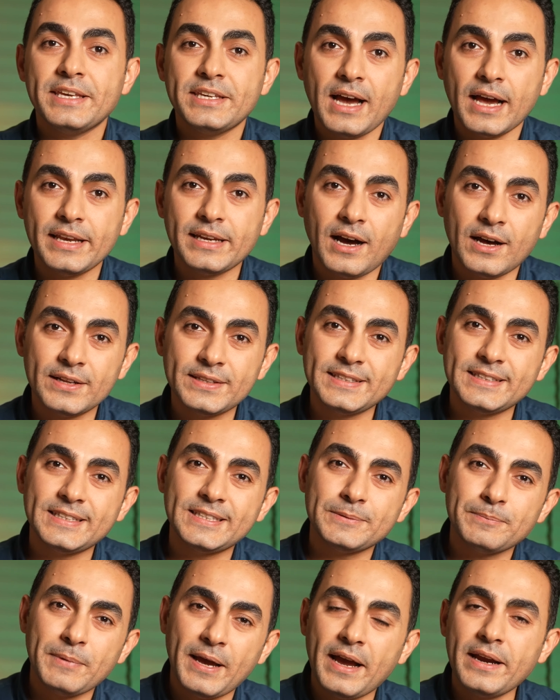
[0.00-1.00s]
Yani
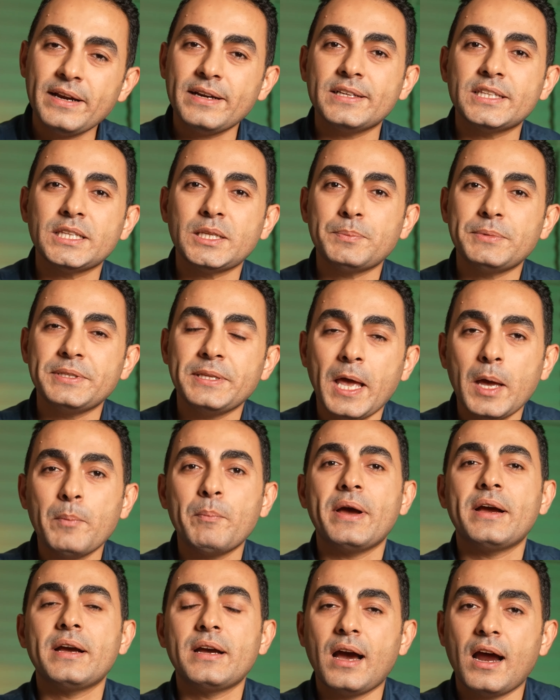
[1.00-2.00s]
attığım her adımın
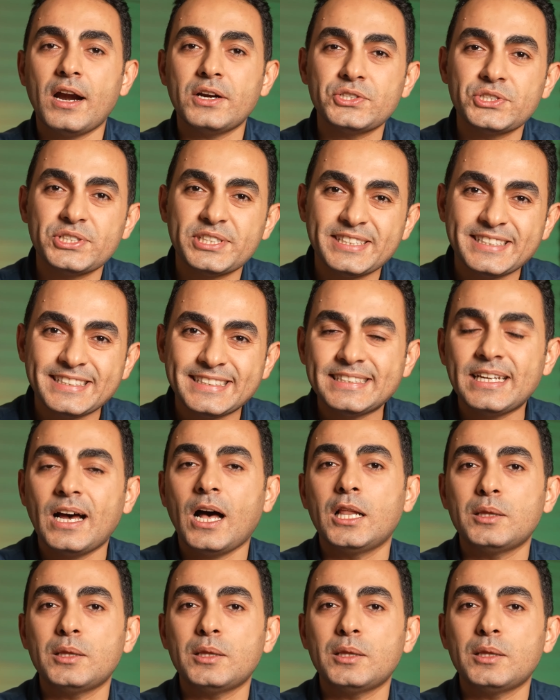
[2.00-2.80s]
hemen karşılığını